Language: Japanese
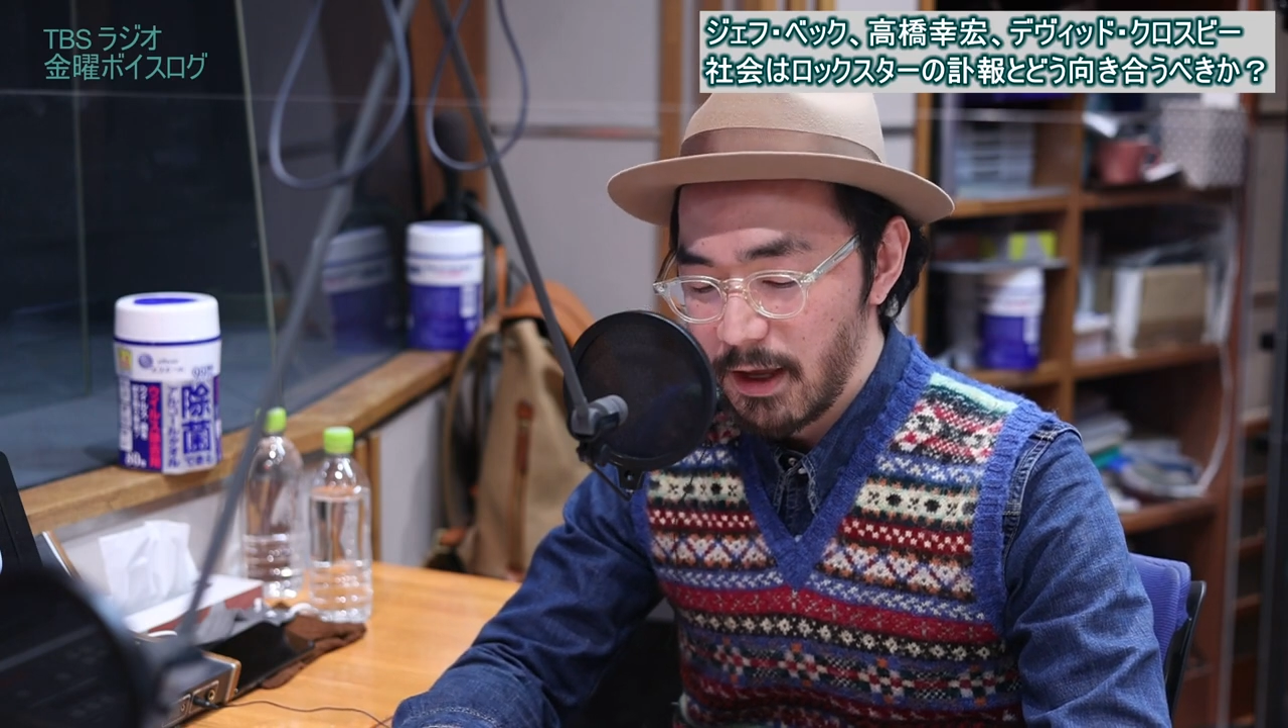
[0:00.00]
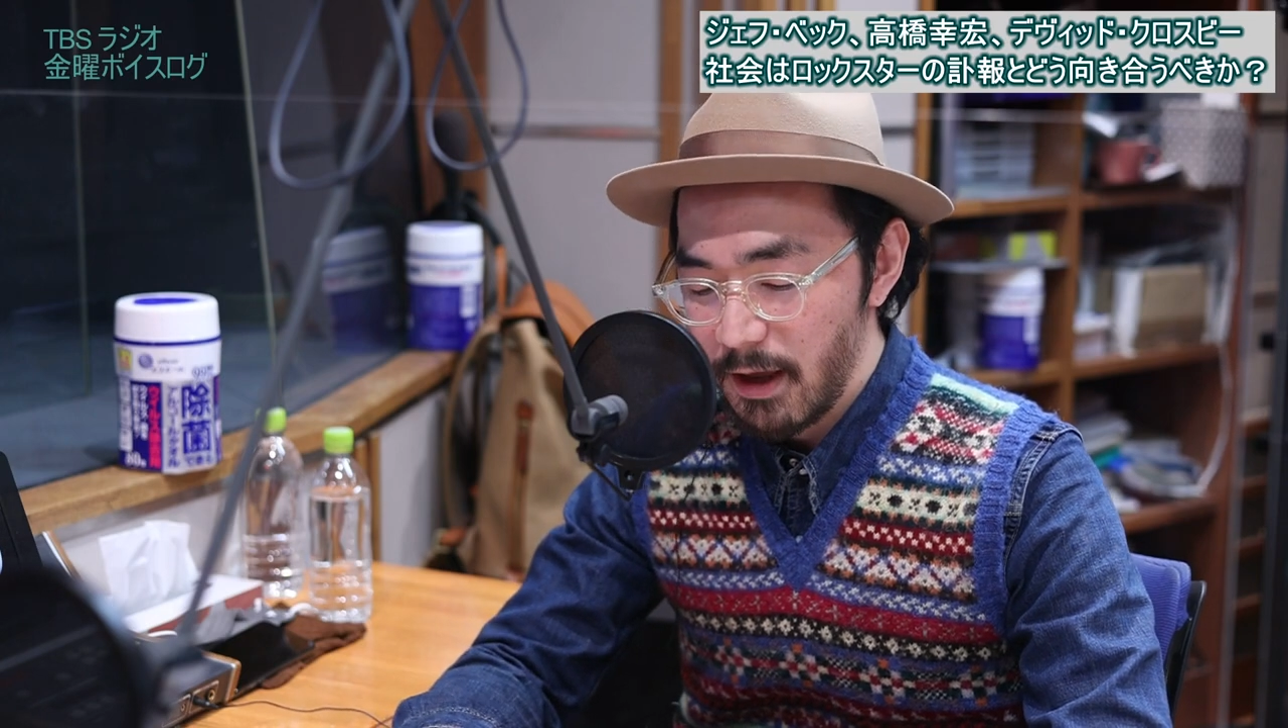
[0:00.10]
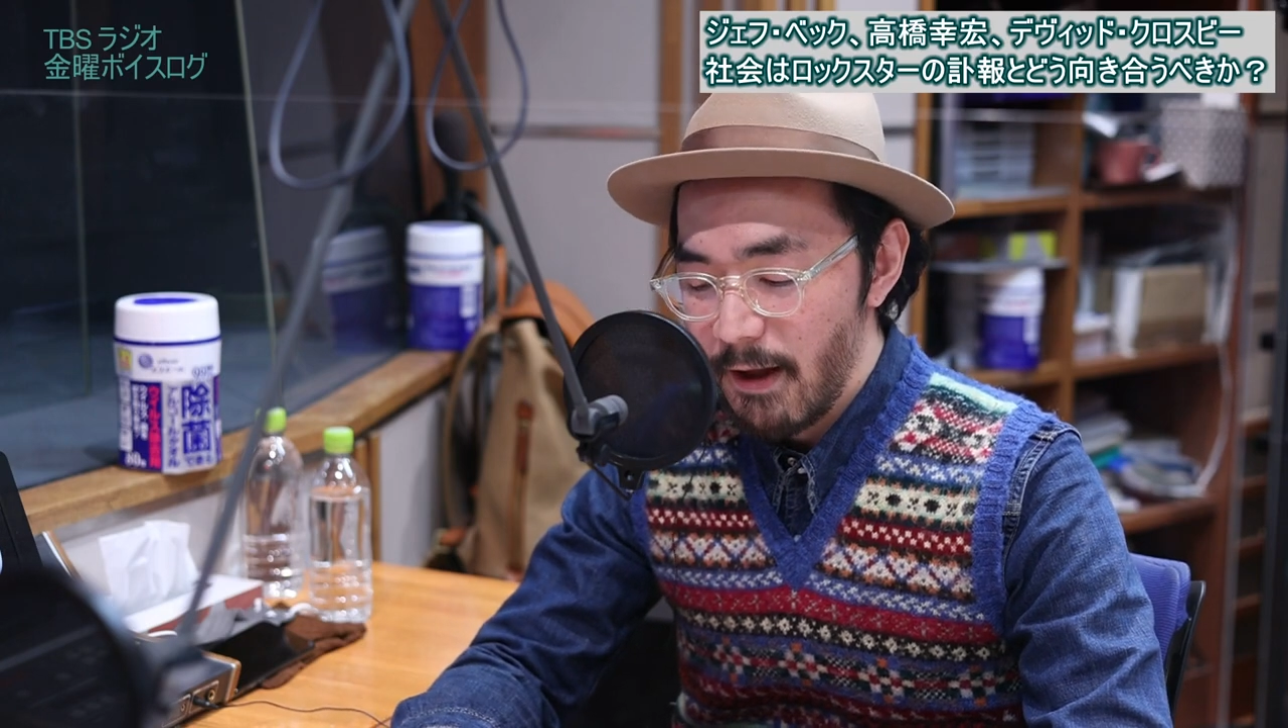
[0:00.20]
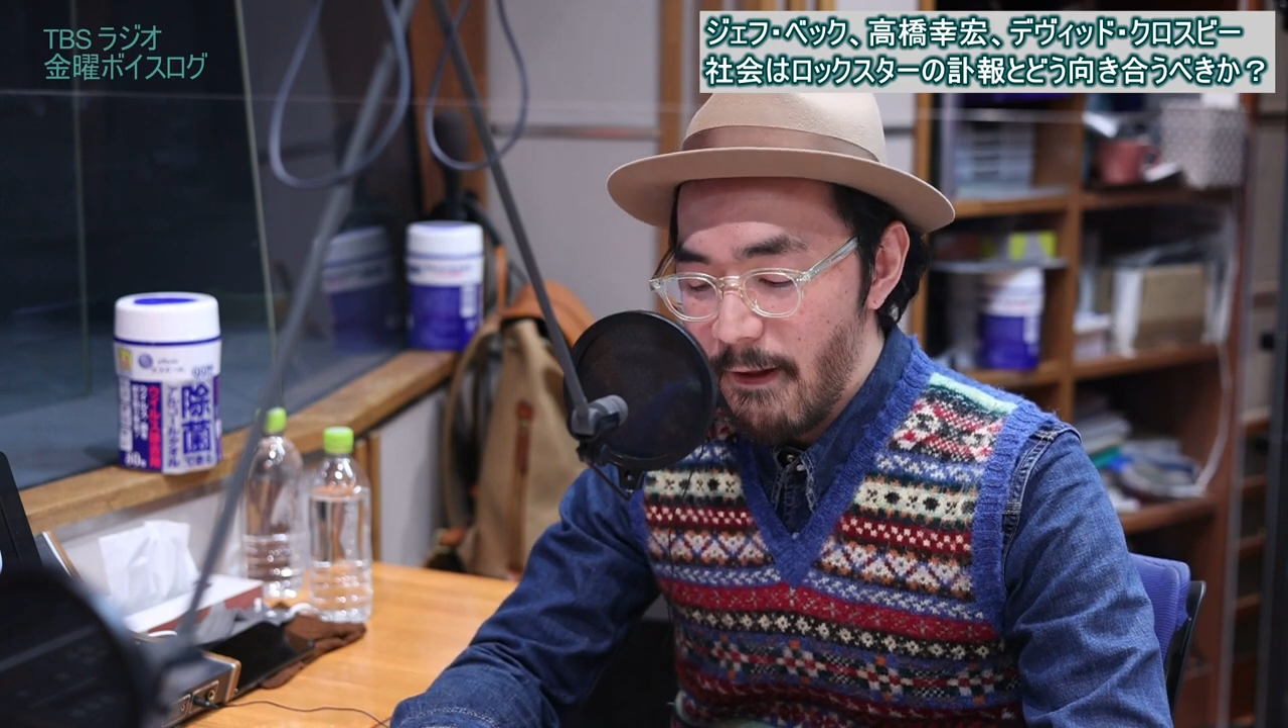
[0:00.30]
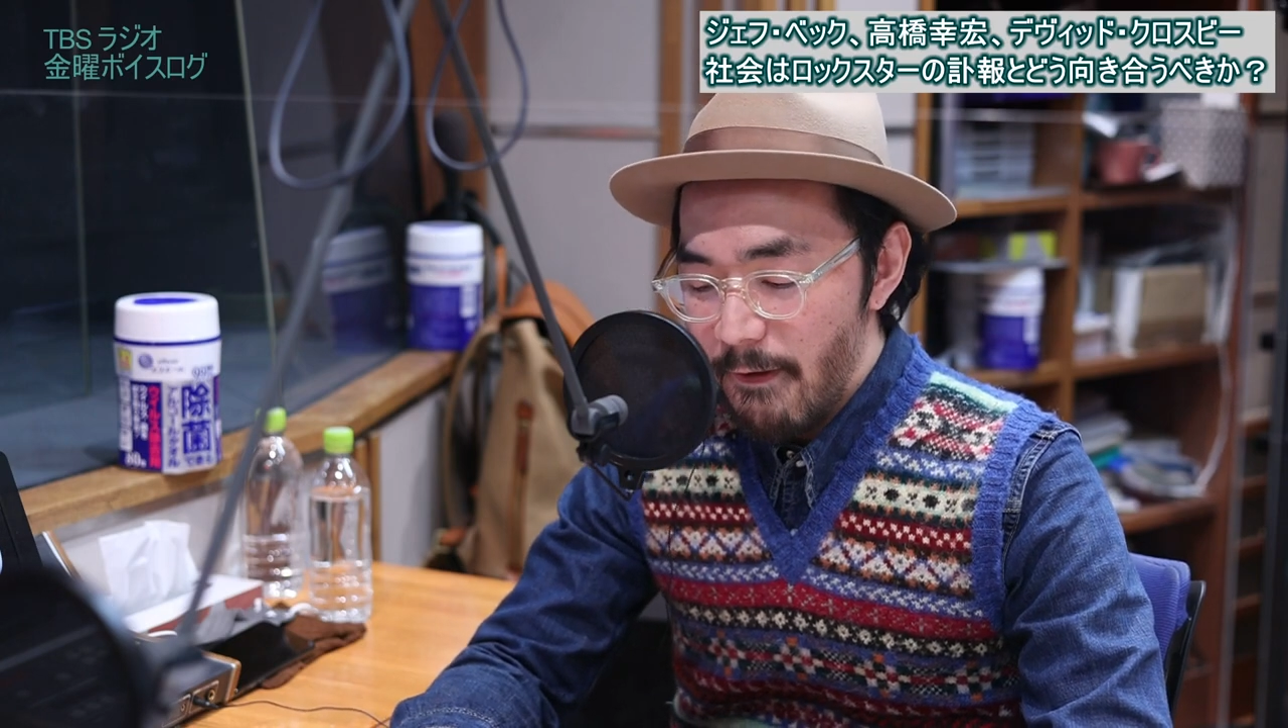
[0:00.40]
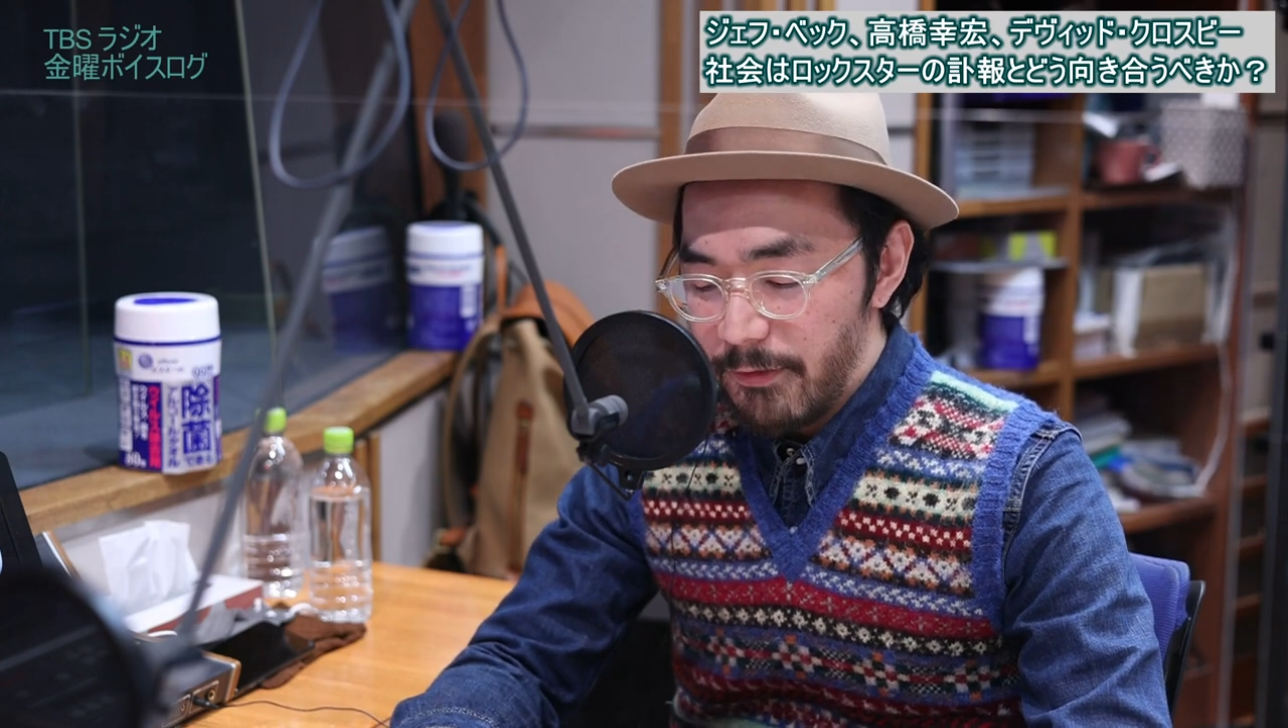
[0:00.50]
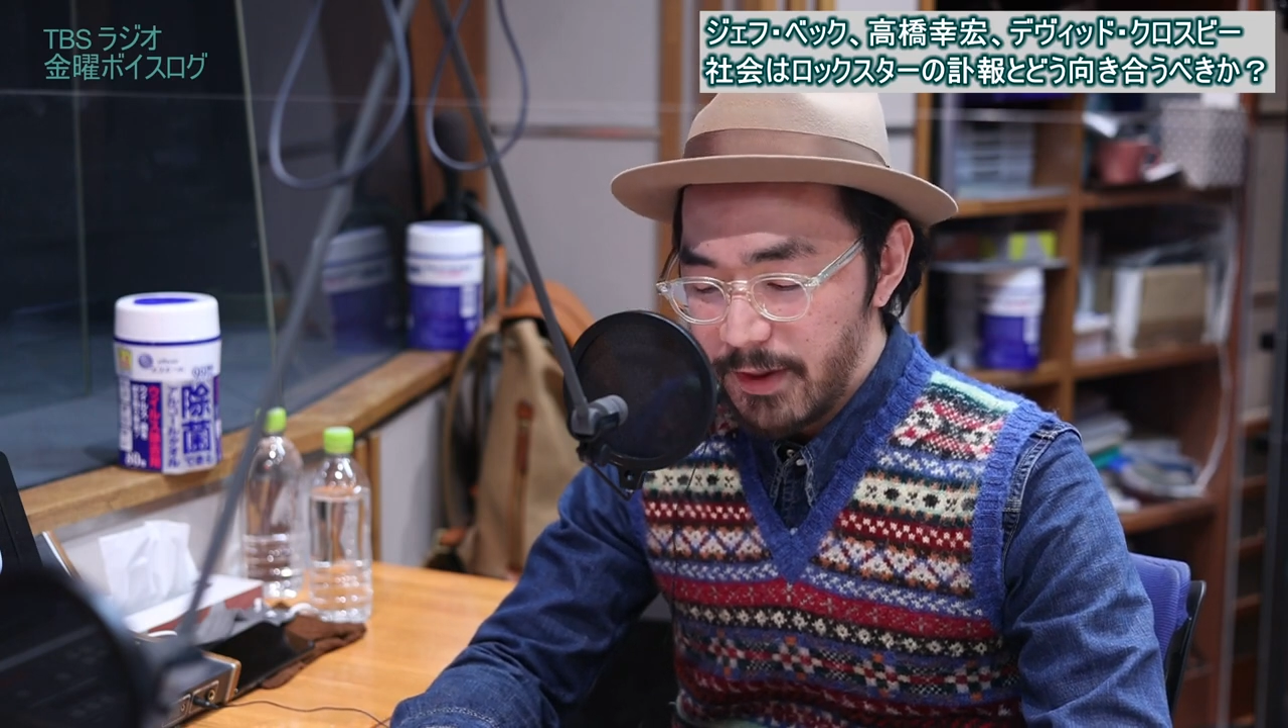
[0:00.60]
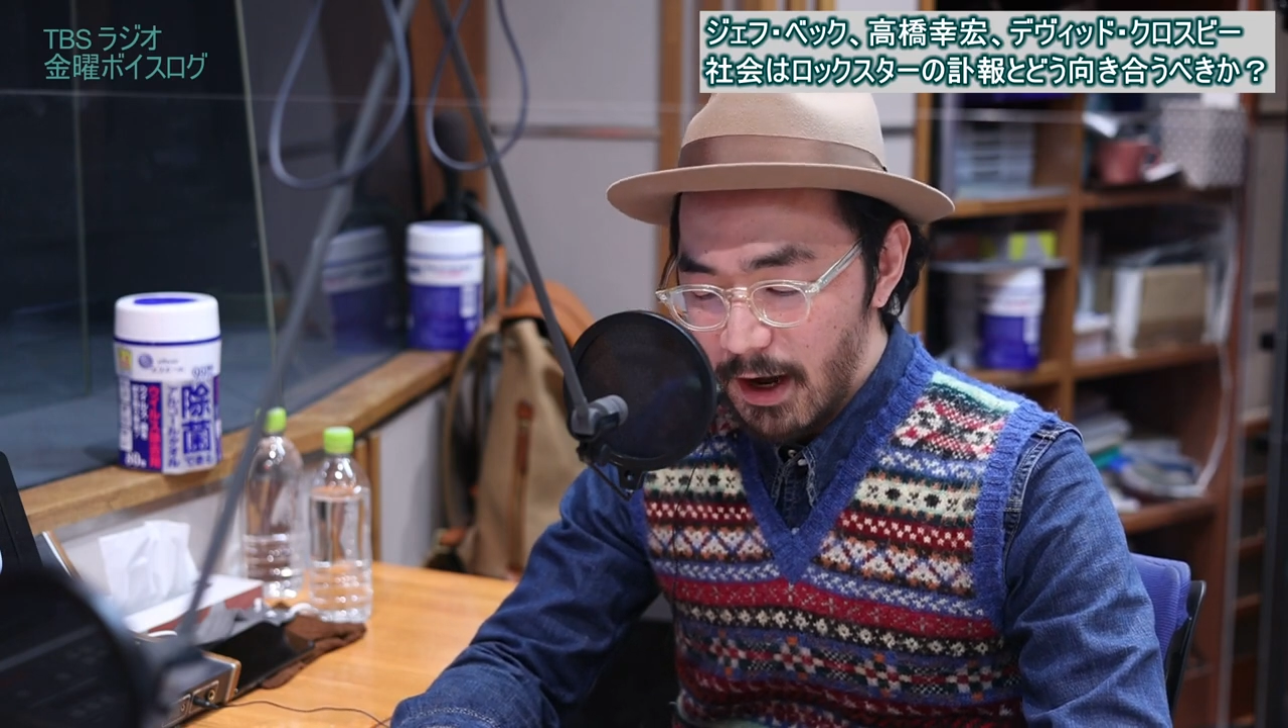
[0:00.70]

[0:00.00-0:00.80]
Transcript: で、うん、